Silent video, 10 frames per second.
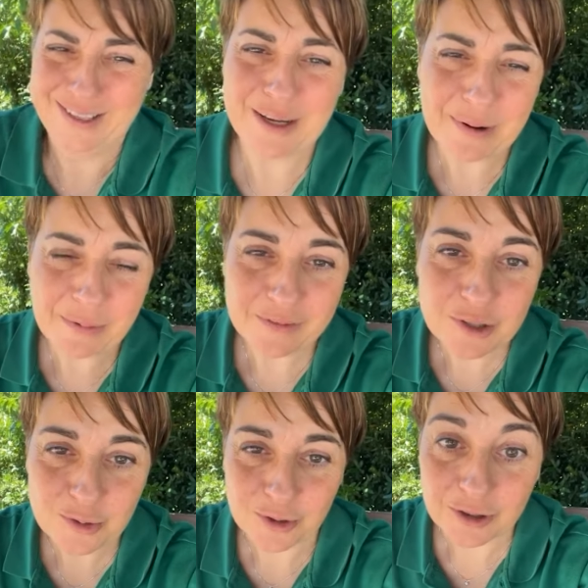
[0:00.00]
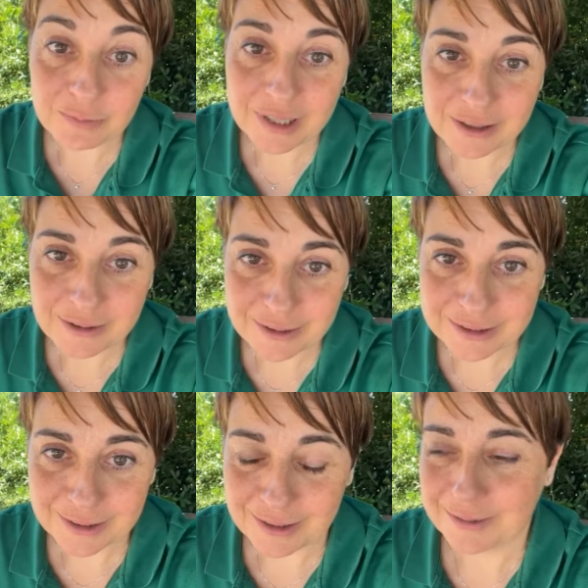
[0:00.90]
Cioè proprio vi giuro, non mi
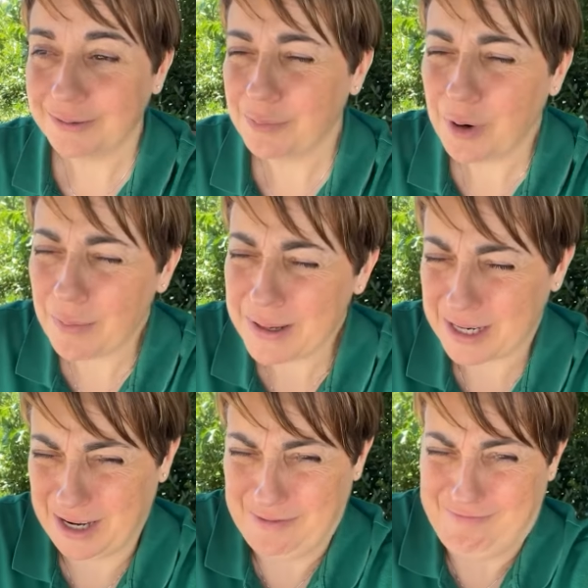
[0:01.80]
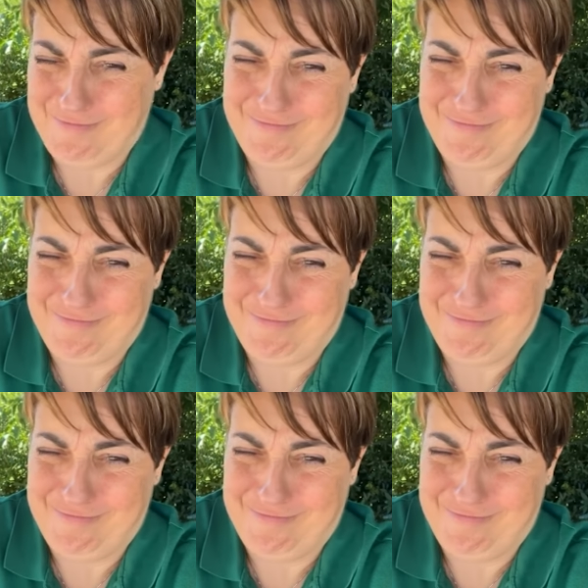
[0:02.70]
riconosco, un po' perché